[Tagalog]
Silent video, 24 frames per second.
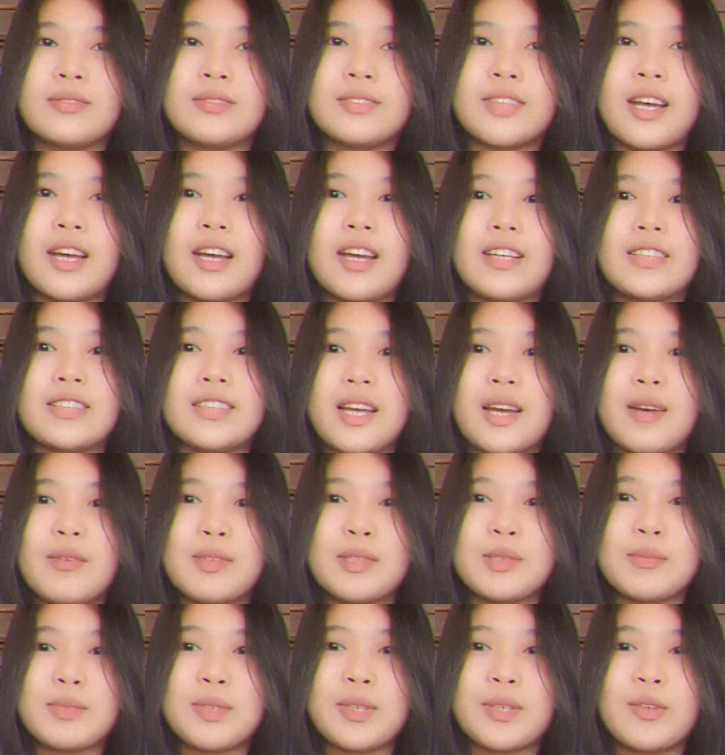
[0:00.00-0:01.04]

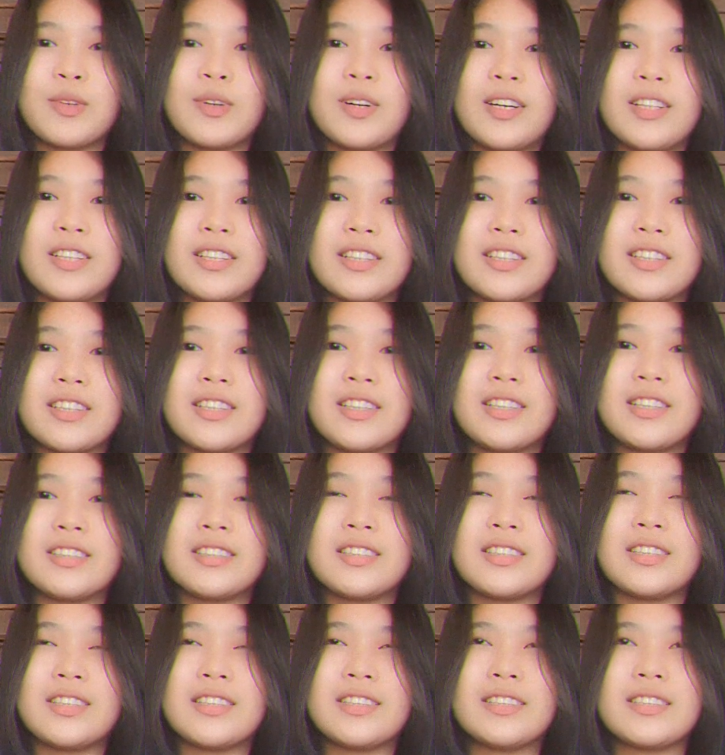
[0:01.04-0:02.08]
nakakasama sa paggawa ng
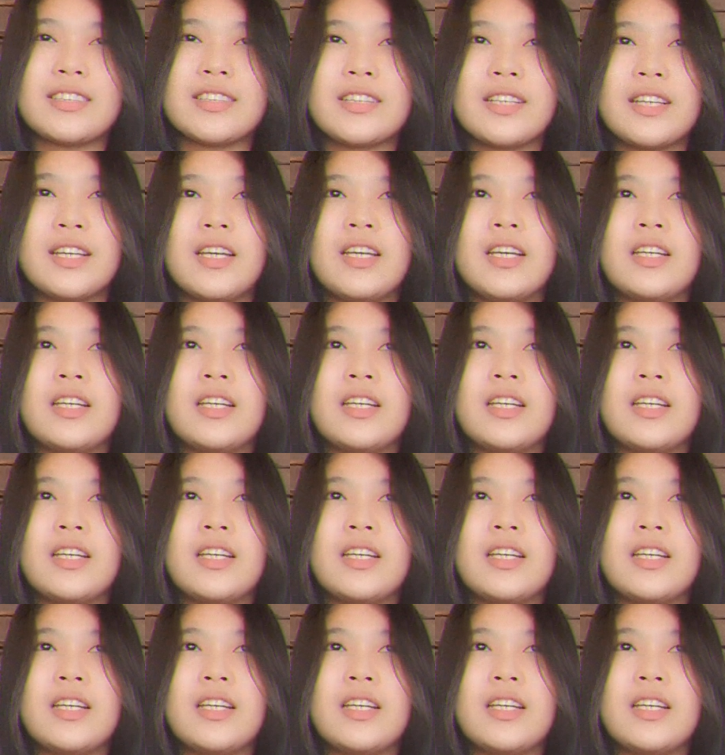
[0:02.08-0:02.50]
thesis.